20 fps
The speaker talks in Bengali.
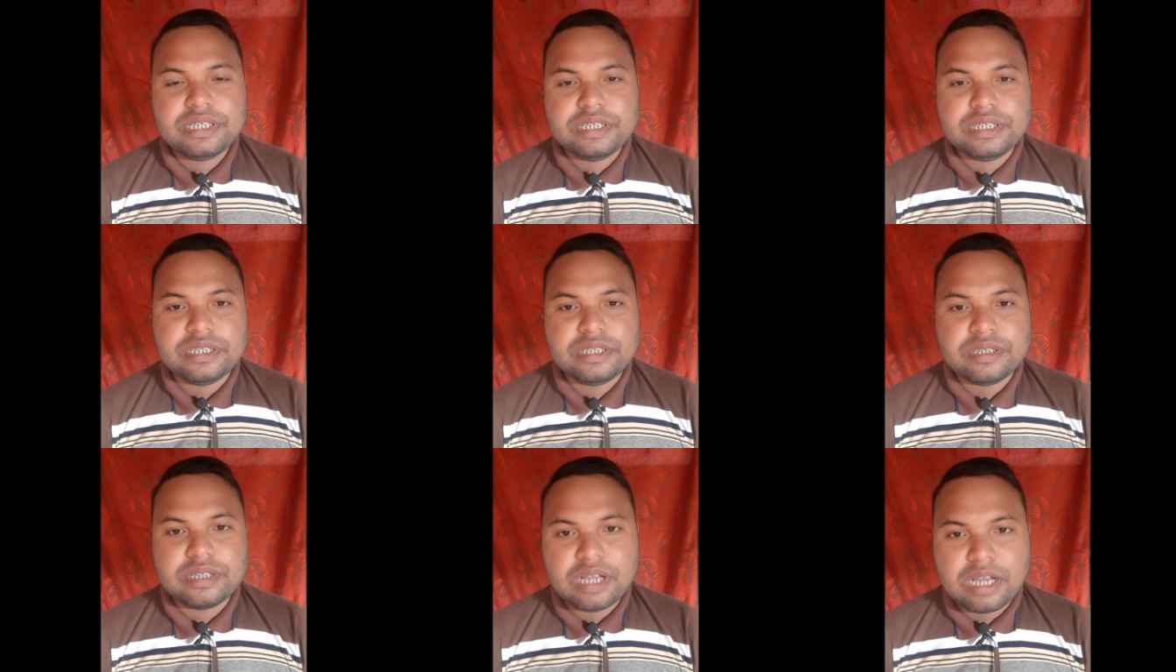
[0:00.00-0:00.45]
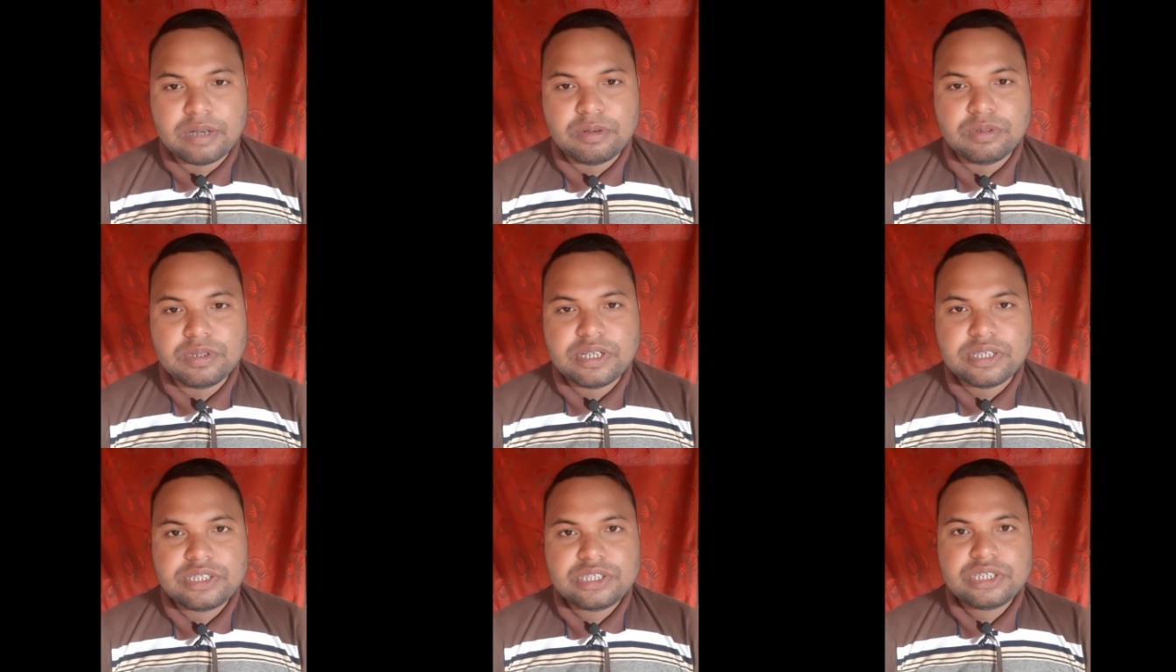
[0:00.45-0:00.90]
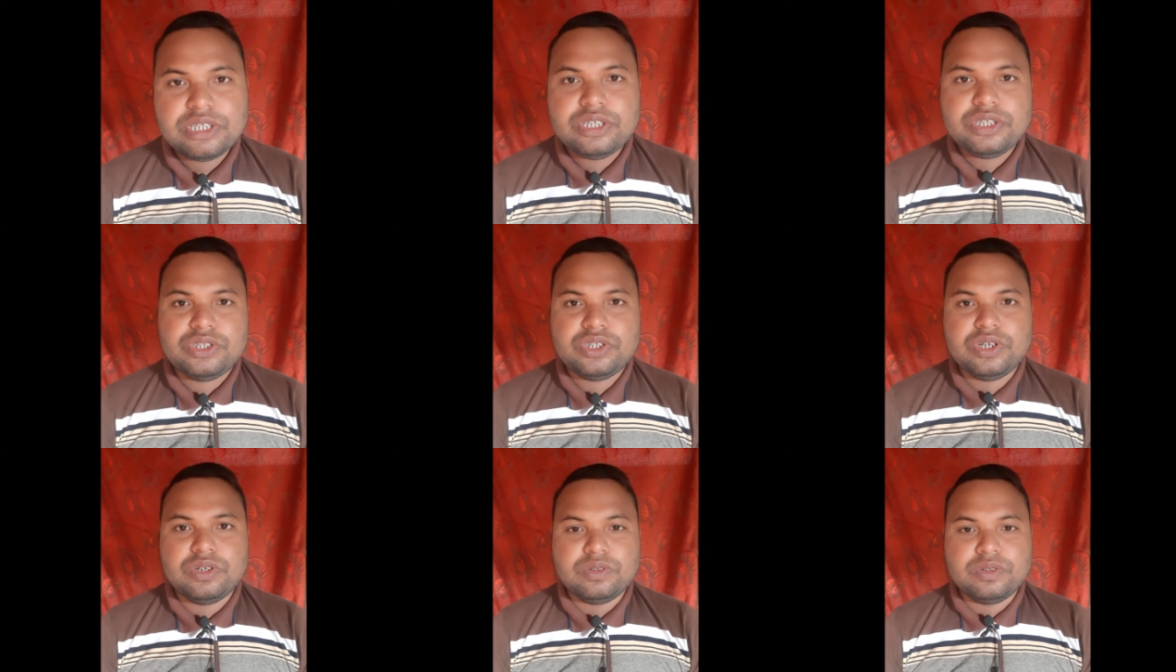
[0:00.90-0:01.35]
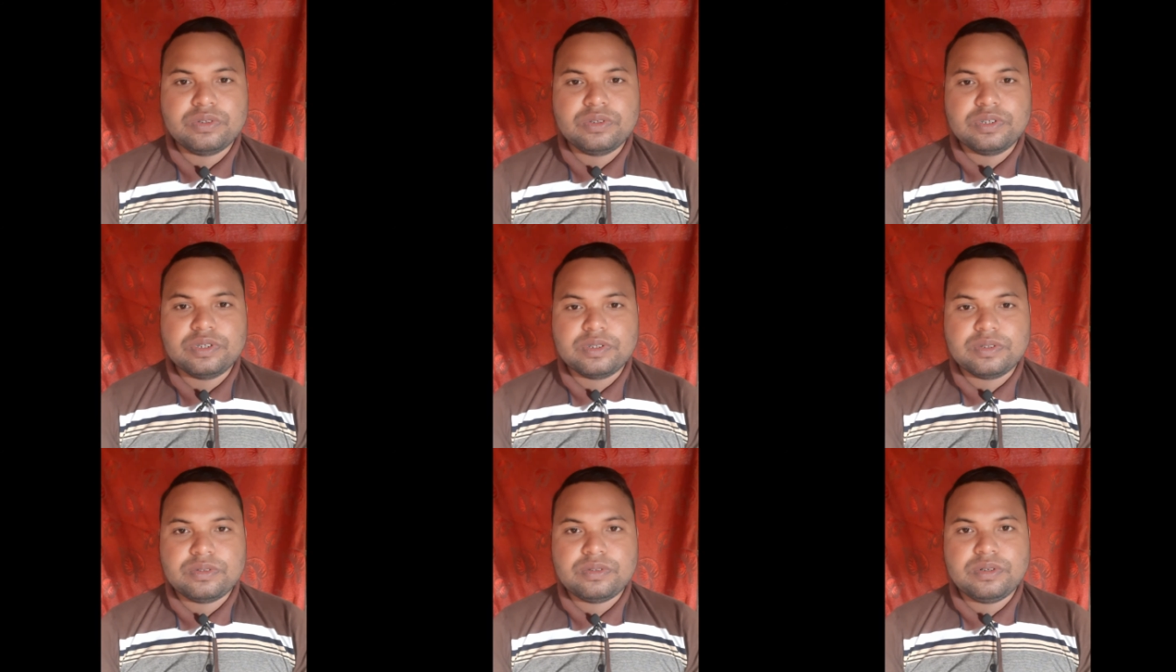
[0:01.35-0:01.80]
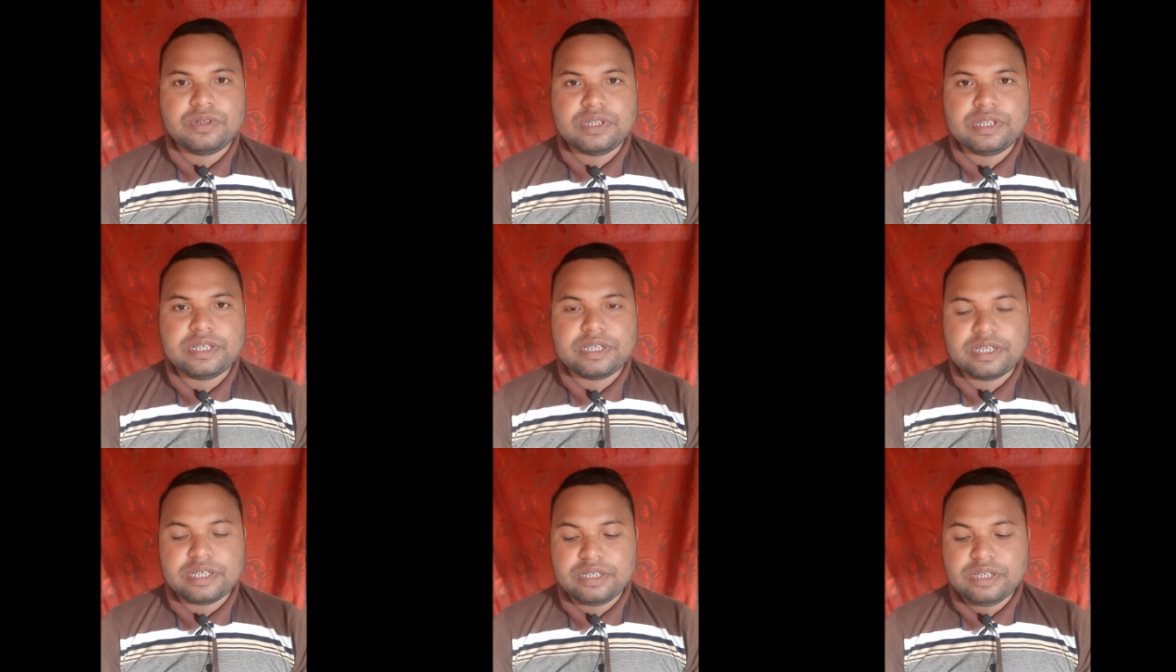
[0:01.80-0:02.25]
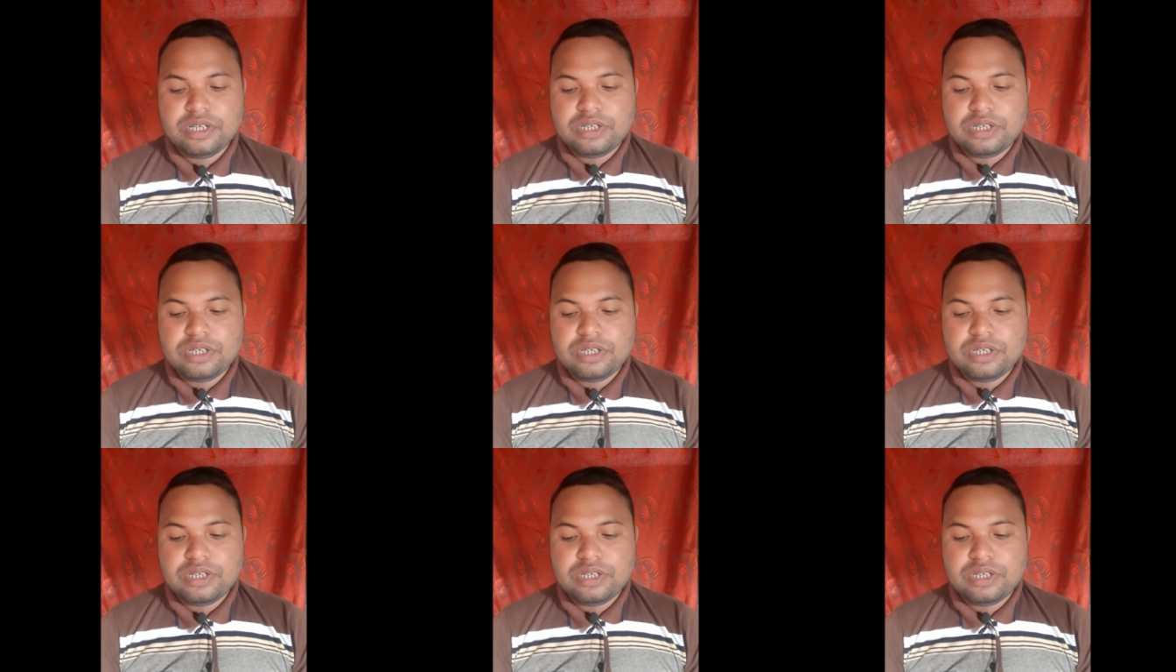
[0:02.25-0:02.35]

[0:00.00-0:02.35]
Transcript: এই আলু গাছ সংগ্রহ করে থাকে